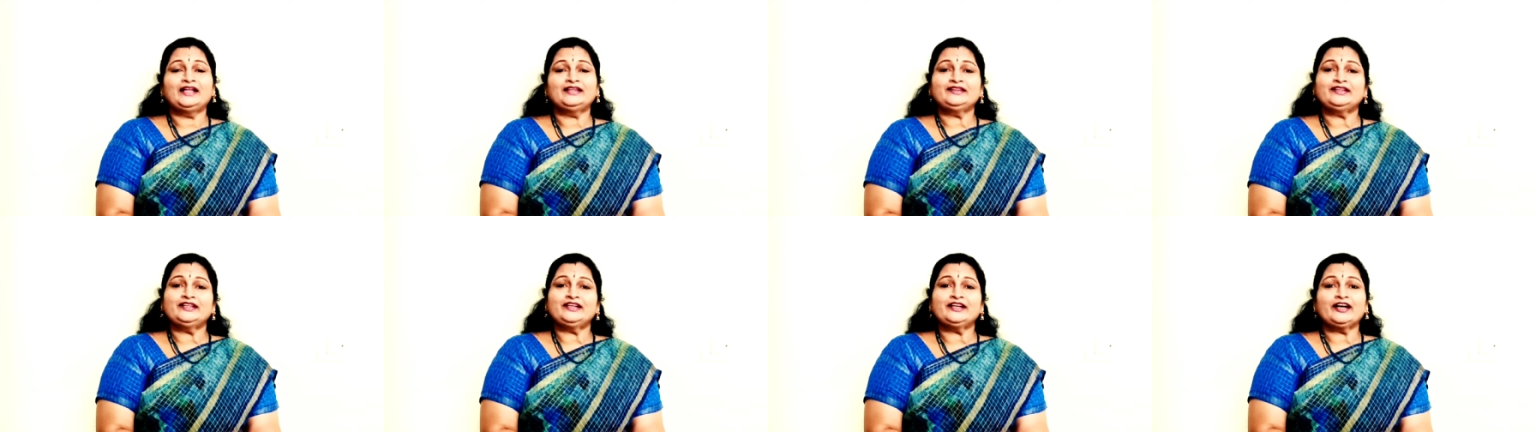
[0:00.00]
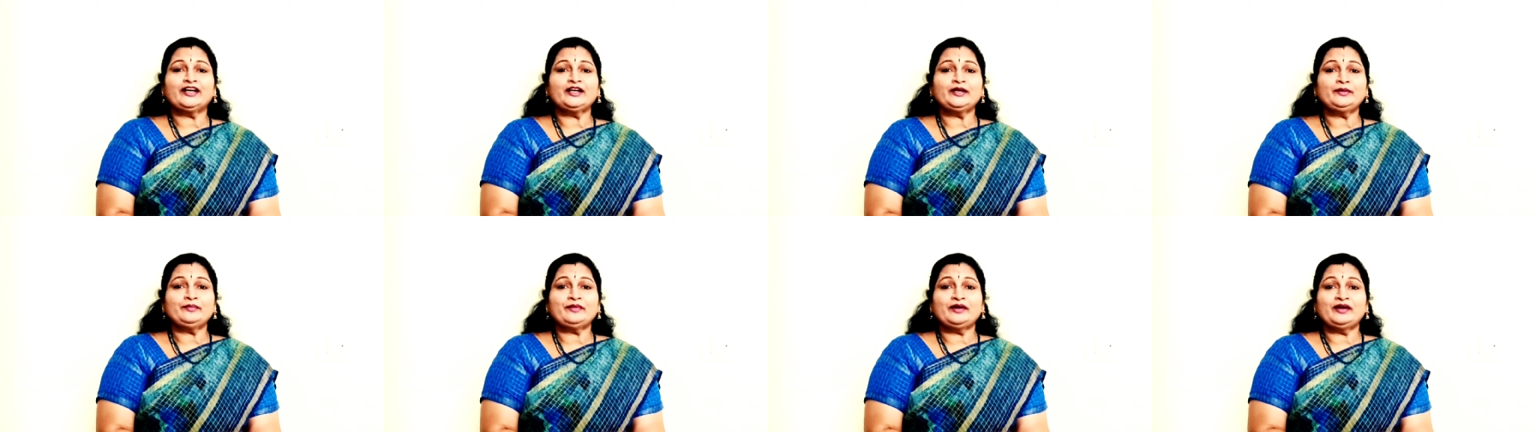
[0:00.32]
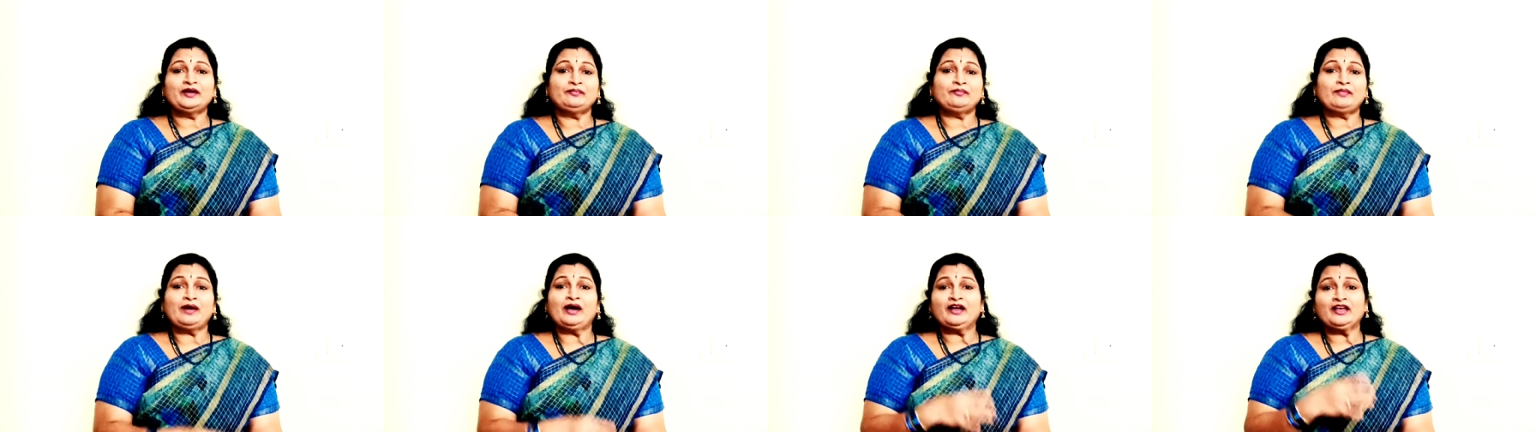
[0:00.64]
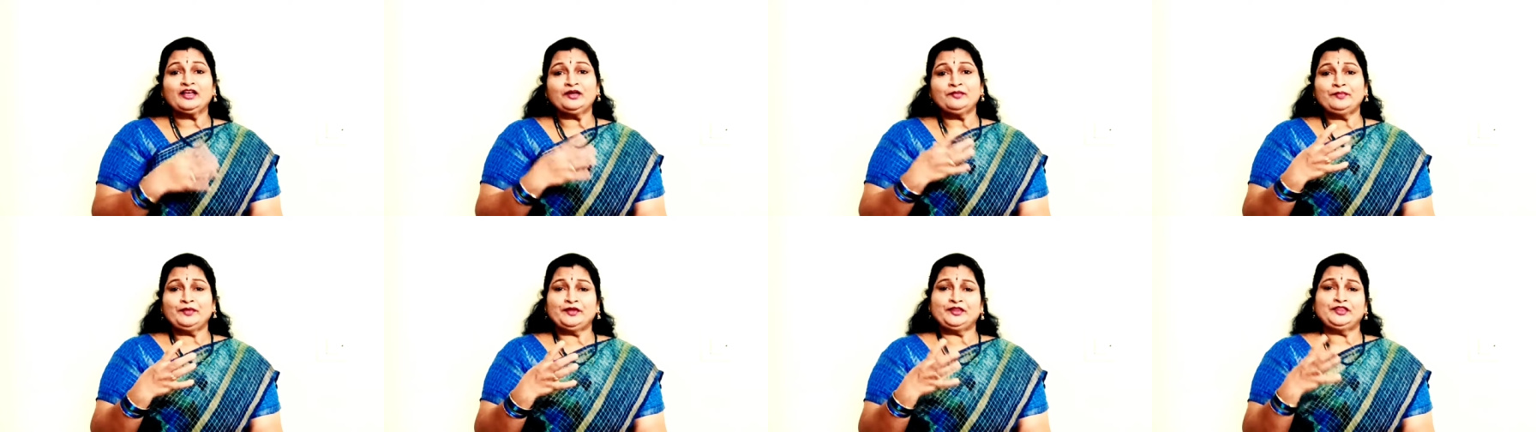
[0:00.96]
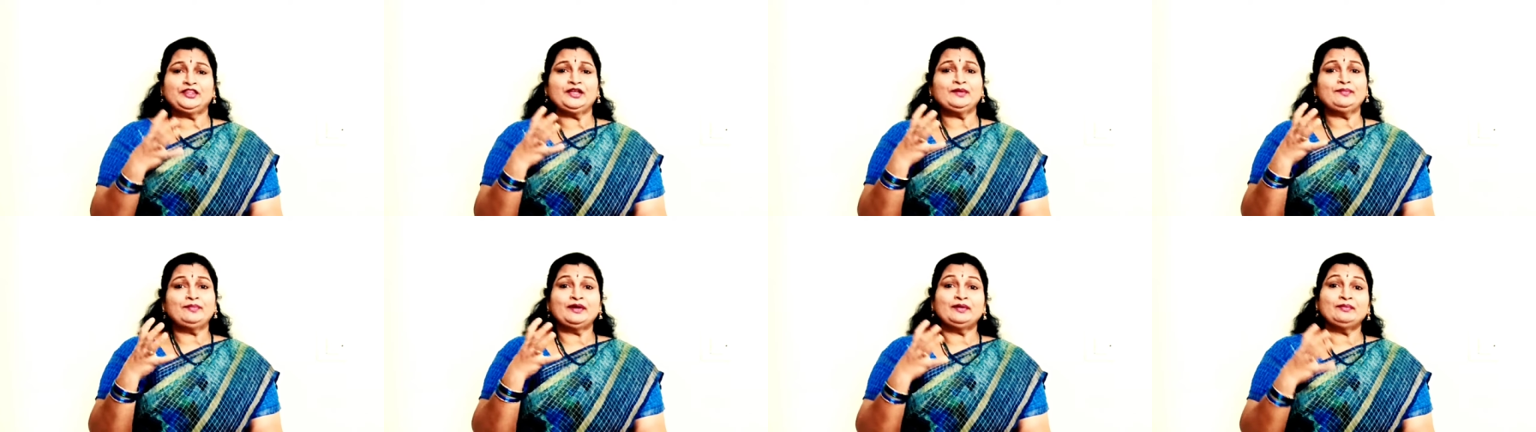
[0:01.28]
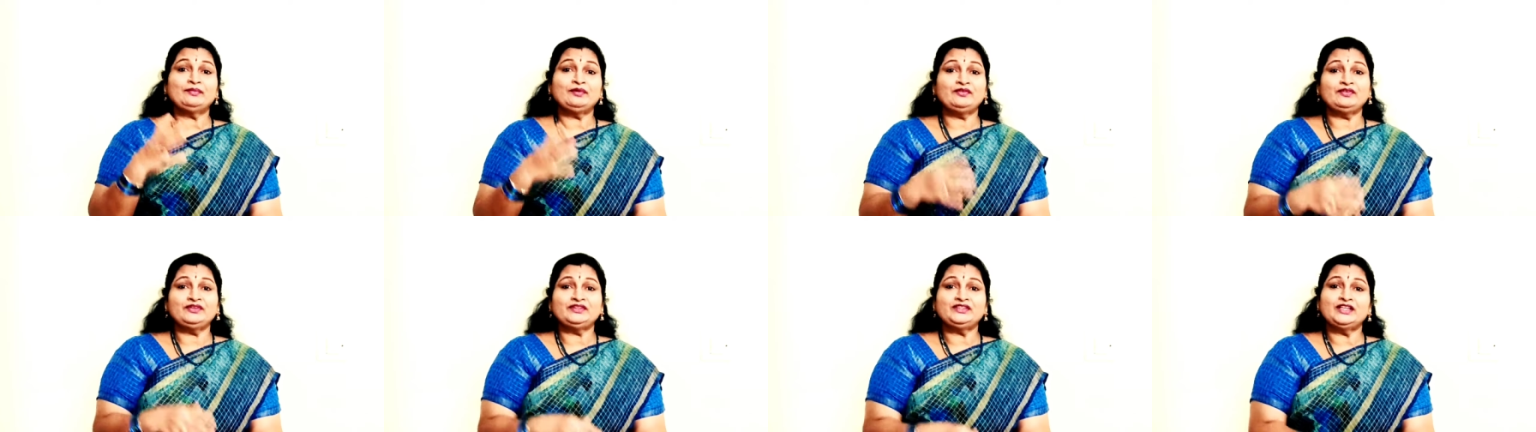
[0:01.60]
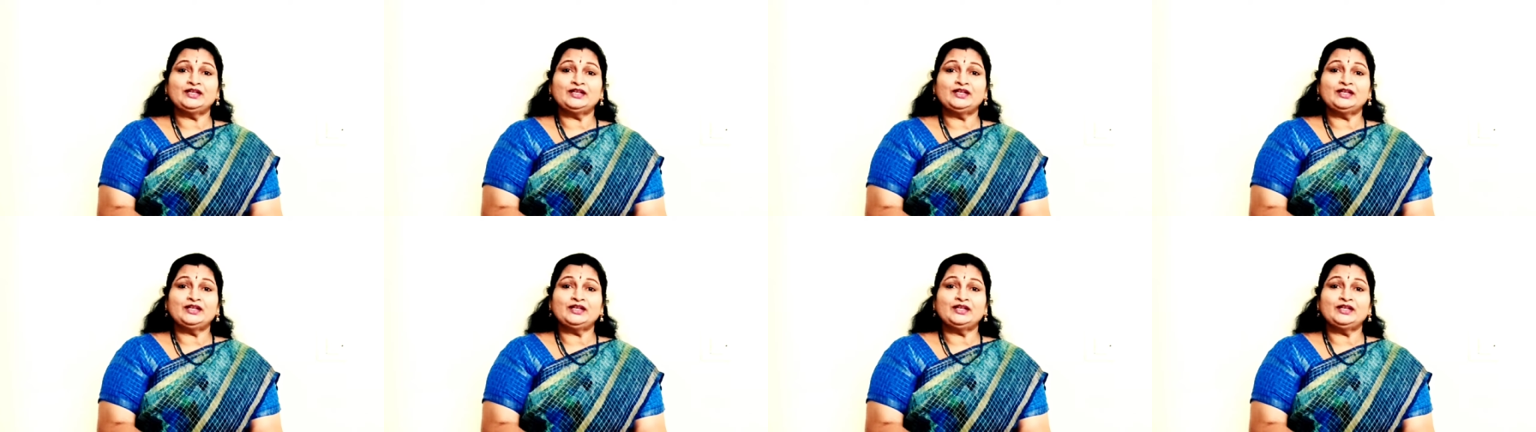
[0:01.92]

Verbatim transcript: అంతేగాని మా మాకేం పెద్ద బ్రహ్మ